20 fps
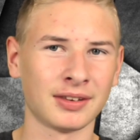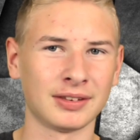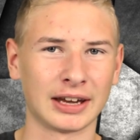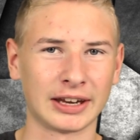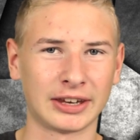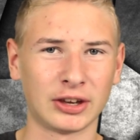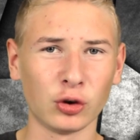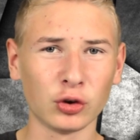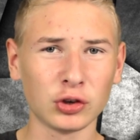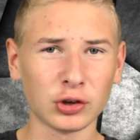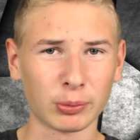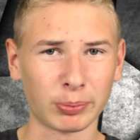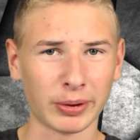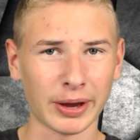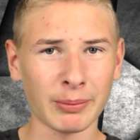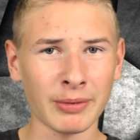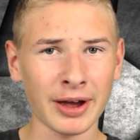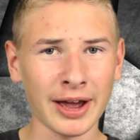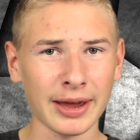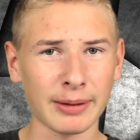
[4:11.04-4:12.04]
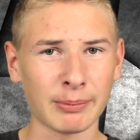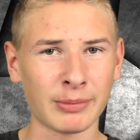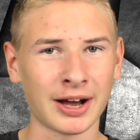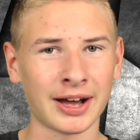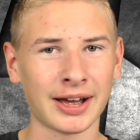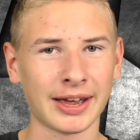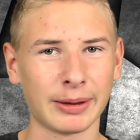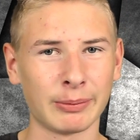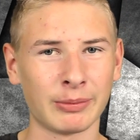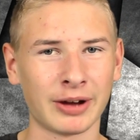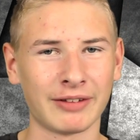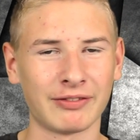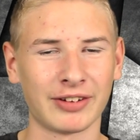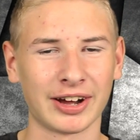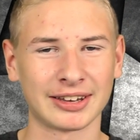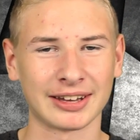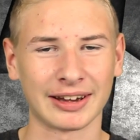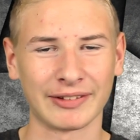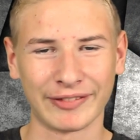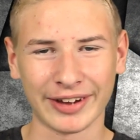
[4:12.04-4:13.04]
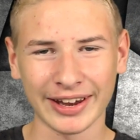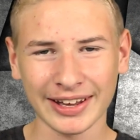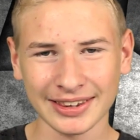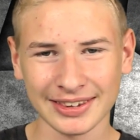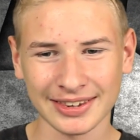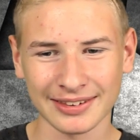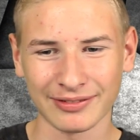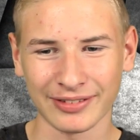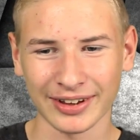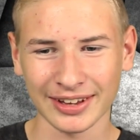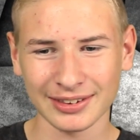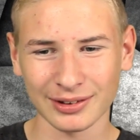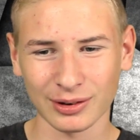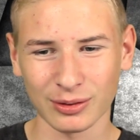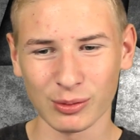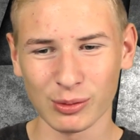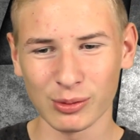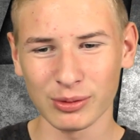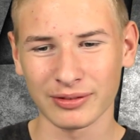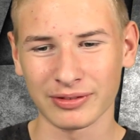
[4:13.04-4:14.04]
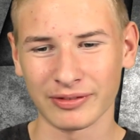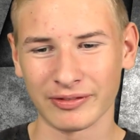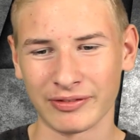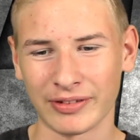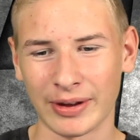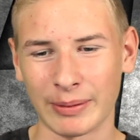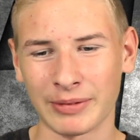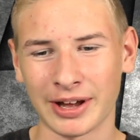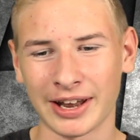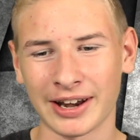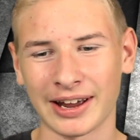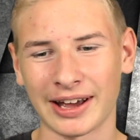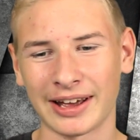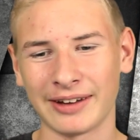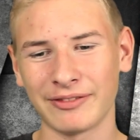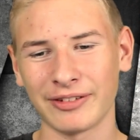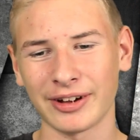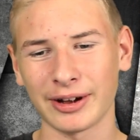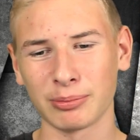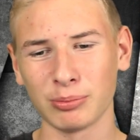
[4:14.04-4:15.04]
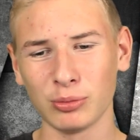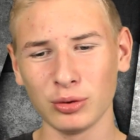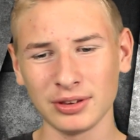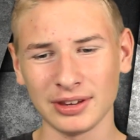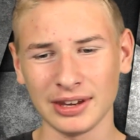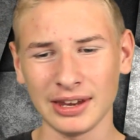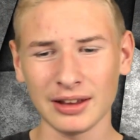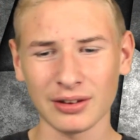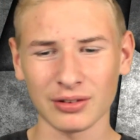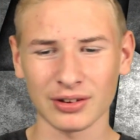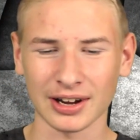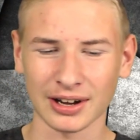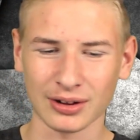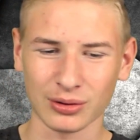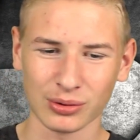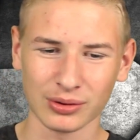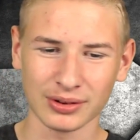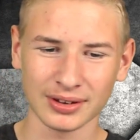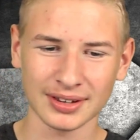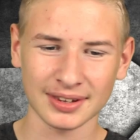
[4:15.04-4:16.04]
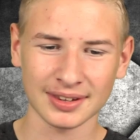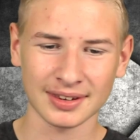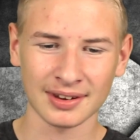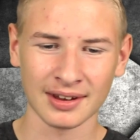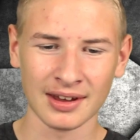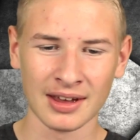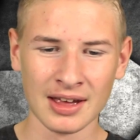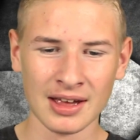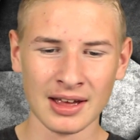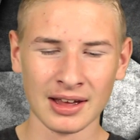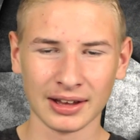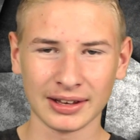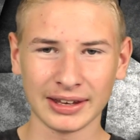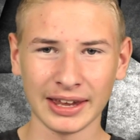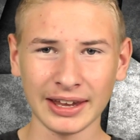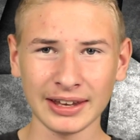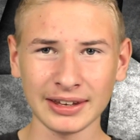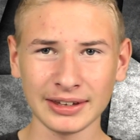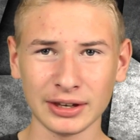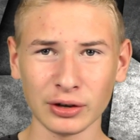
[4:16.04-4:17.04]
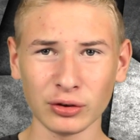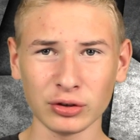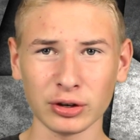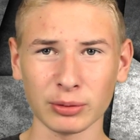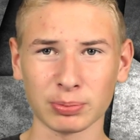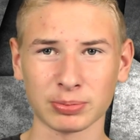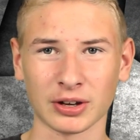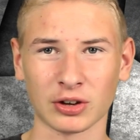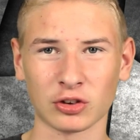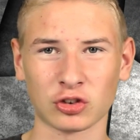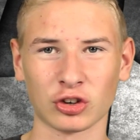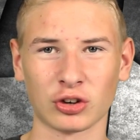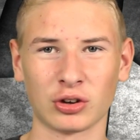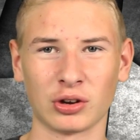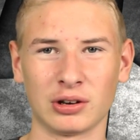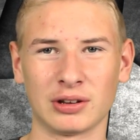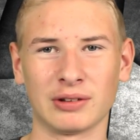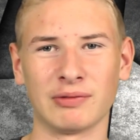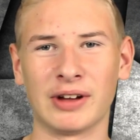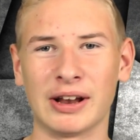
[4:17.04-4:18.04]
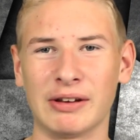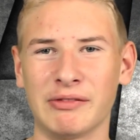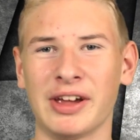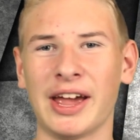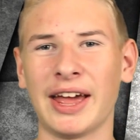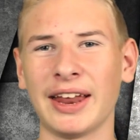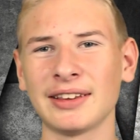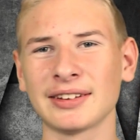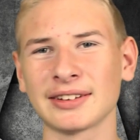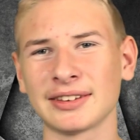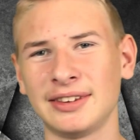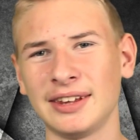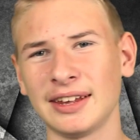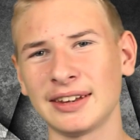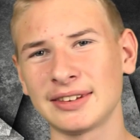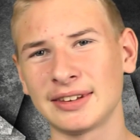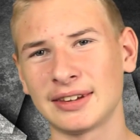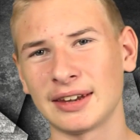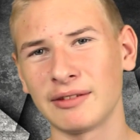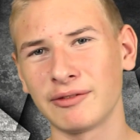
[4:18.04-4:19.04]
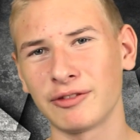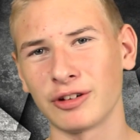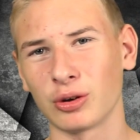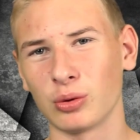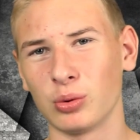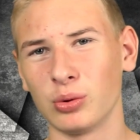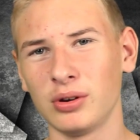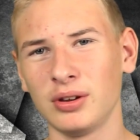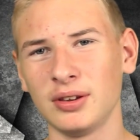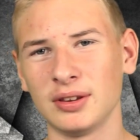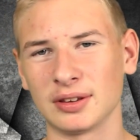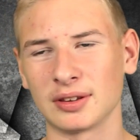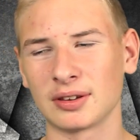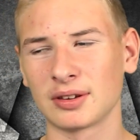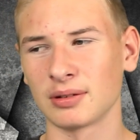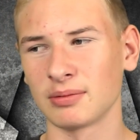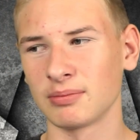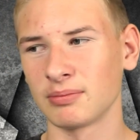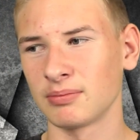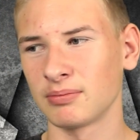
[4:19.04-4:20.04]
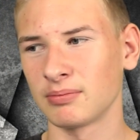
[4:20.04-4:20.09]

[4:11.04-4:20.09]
da YouTube immer, immer, immer weiter wächst, wäre es doch gut, wenn man einfach Musik oder Kunst gegen YouTube tauschen könnte, weil wer interessiert sich denn für Kunst?